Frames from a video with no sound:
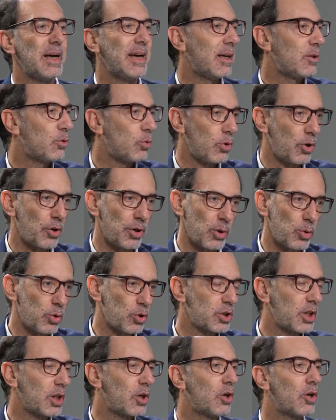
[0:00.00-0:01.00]
estudios
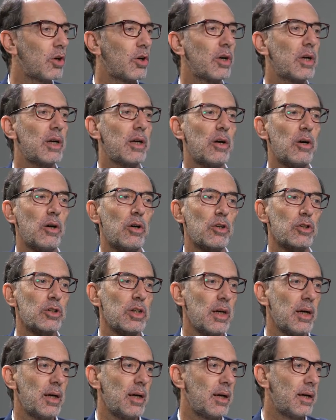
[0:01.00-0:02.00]
neuropsicológicos,
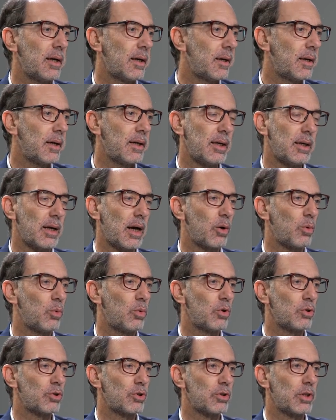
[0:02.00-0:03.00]
eh, y
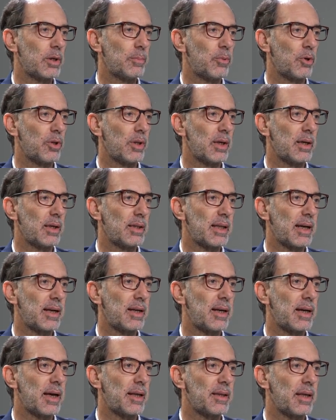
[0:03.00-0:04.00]
algún otro tipo de
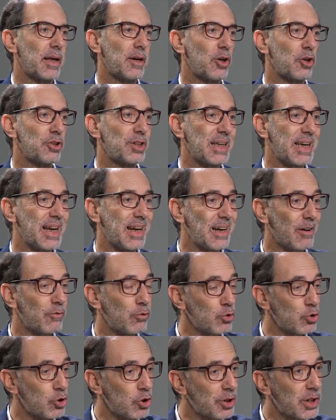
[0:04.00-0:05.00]
técnicas diagnósticas. La
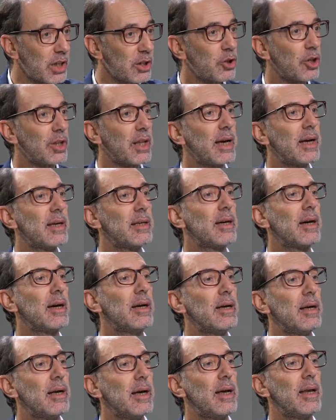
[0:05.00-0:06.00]
fusión de todas ellas
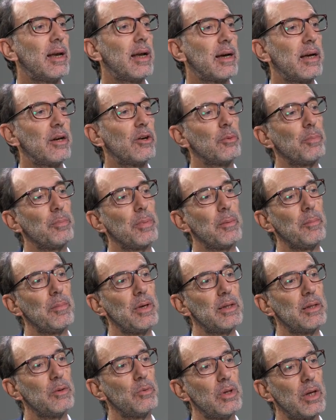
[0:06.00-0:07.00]
es la que nos
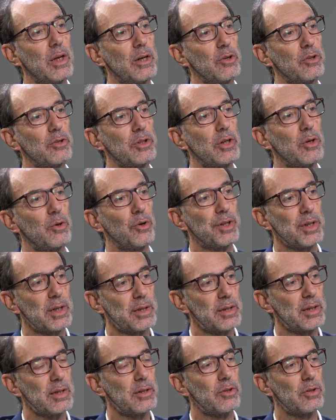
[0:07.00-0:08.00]
permite un diagnóstico
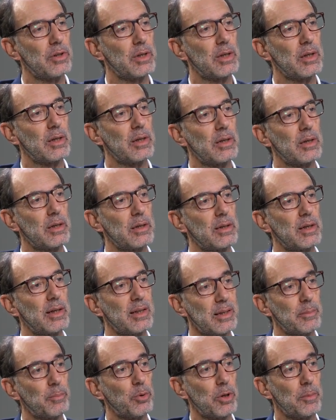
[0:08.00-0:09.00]
certero
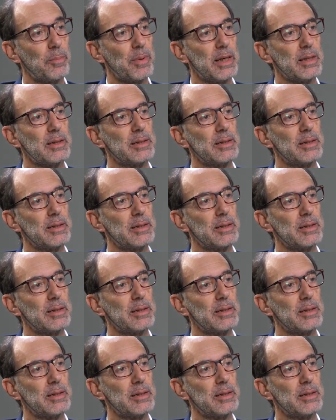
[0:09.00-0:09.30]
del tipo de epilepsia. Y